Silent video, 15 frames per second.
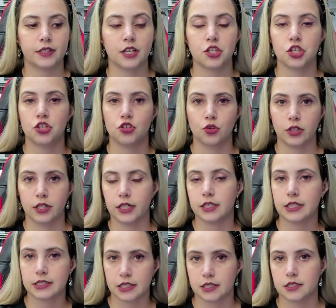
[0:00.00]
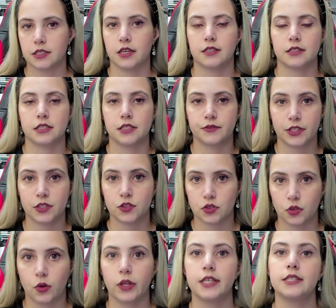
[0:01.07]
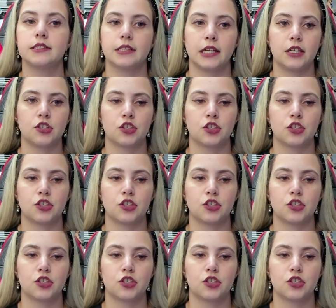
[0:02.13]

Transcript: da gente jogando essas, essas versões, né?